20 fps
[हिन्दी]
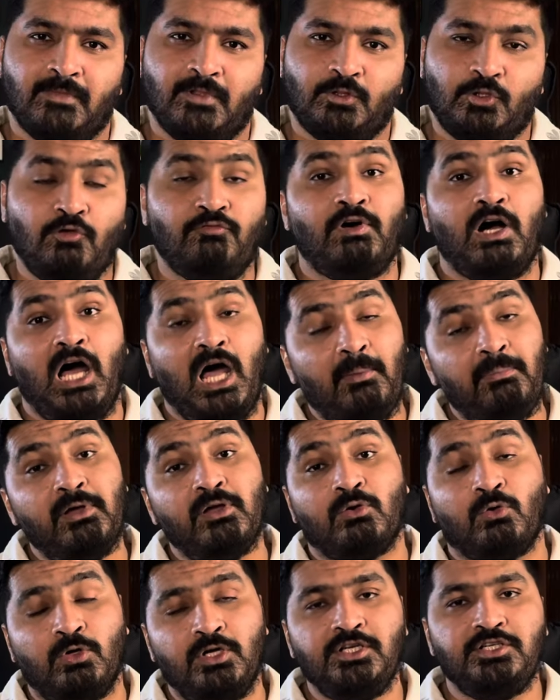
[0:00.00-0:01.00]
तो वहां पे
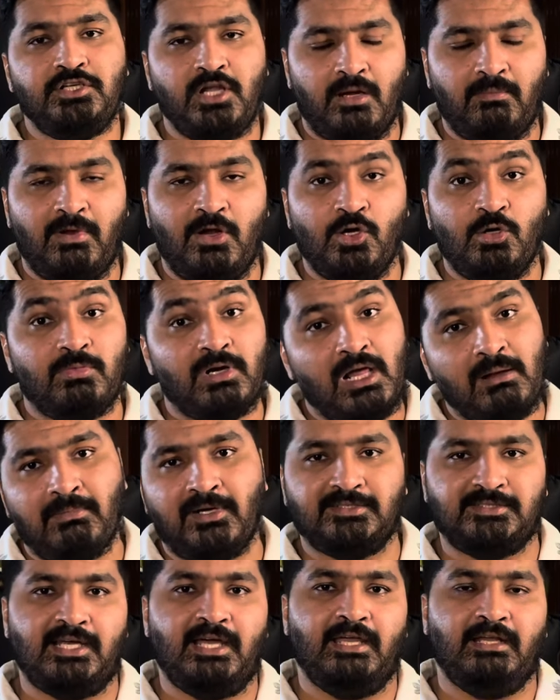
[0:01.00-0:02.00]
रोहित शर्मा को बड़ा
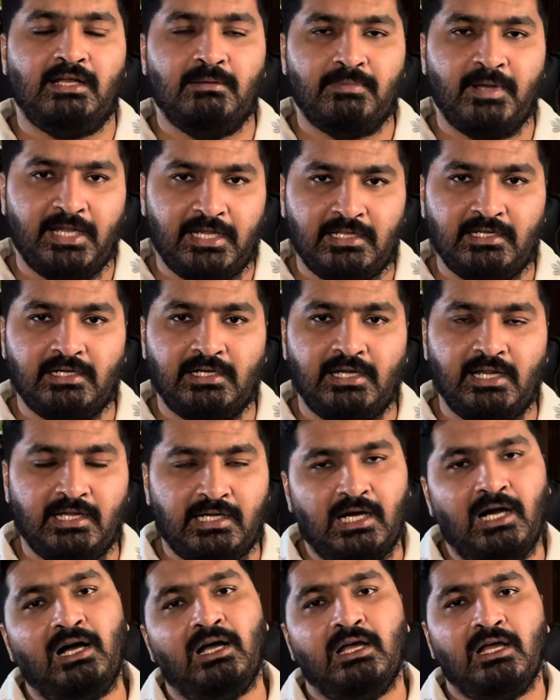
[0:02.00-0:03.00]
मजा आएगा बैटिंग करने
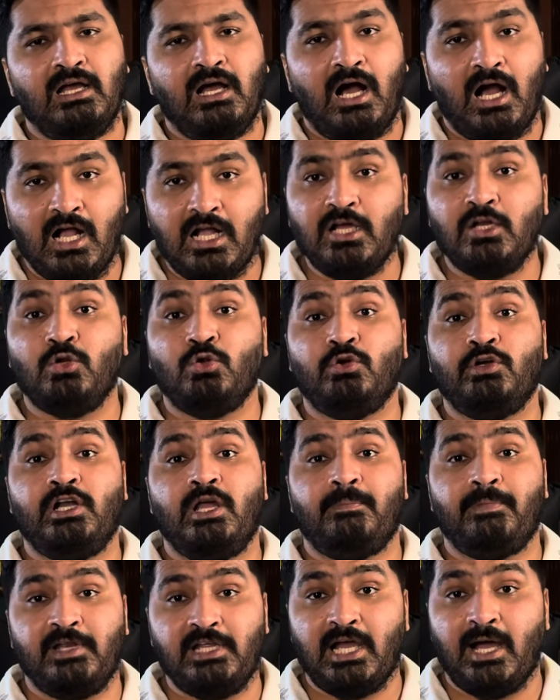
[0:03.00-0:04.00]
का अगर उन्होंने
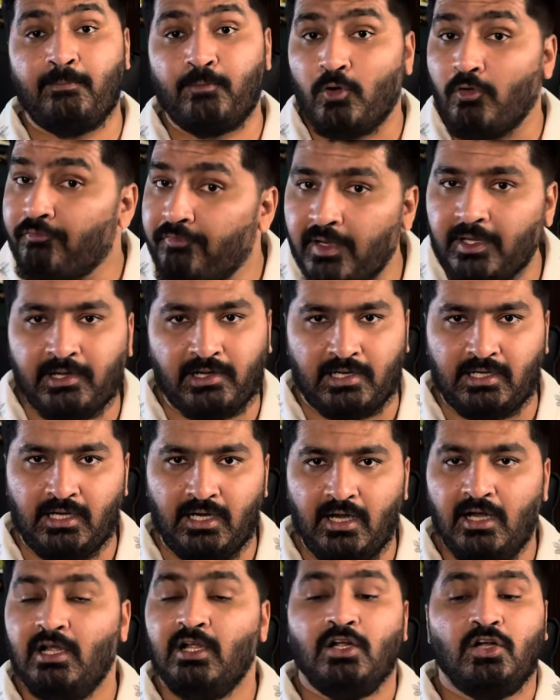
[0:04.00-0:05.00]
अपने आप को फिट
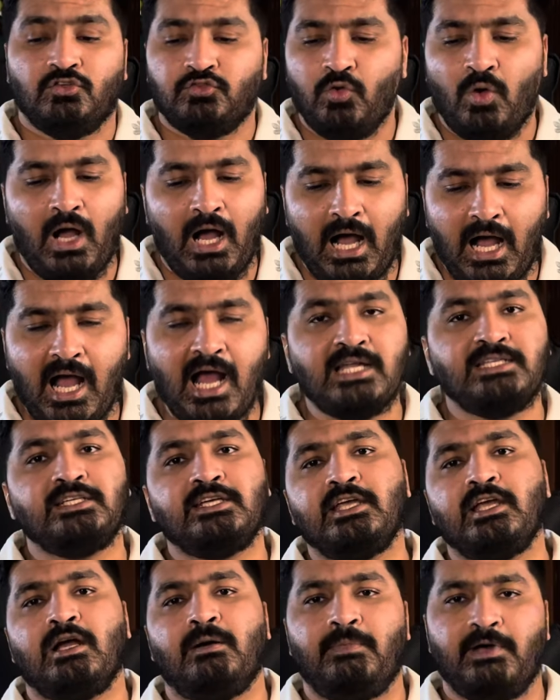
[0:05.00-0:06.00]
रखा सो आज
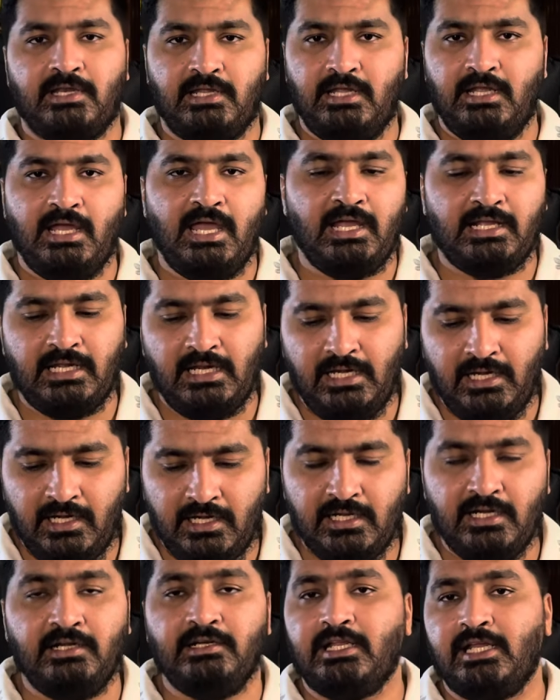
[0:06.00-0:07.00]
की खबर यह है कि
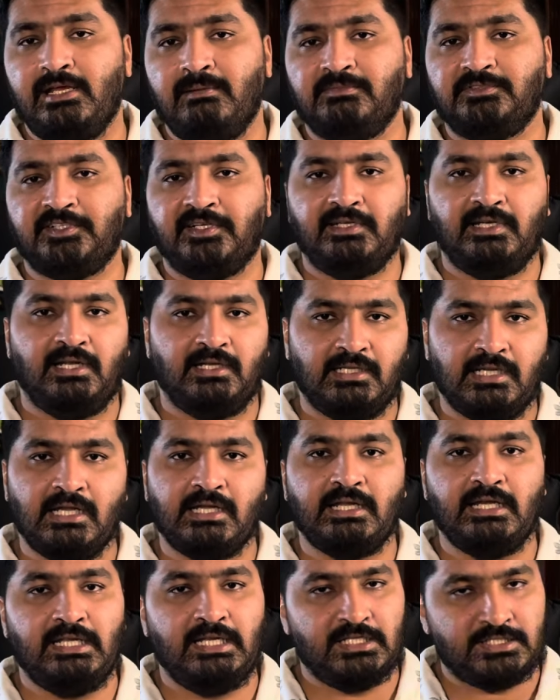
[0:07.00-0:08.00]
इंडियन टीम श्रीलंका
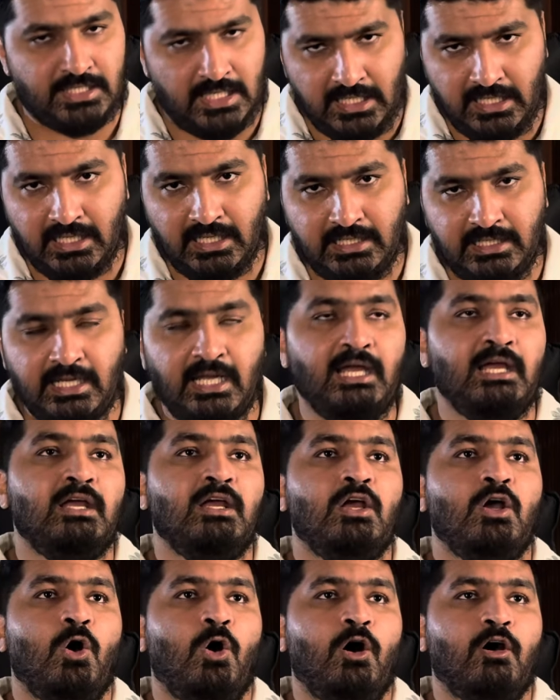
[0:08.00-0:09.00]
के लिए चली गई है
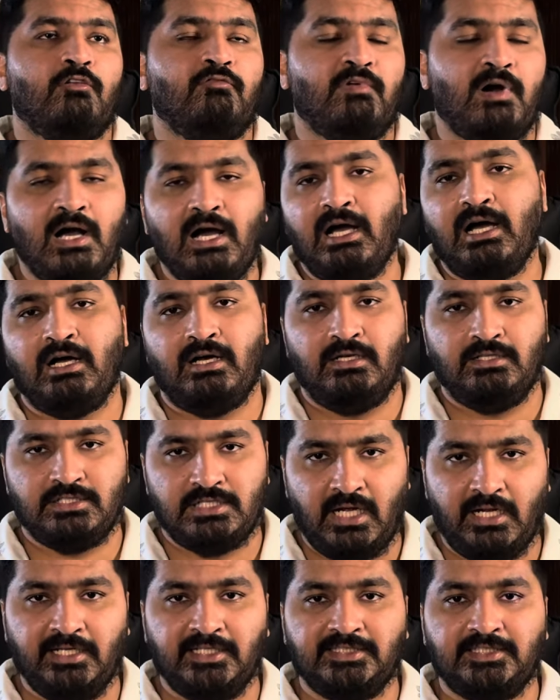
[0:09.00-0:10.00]
और वहां जाने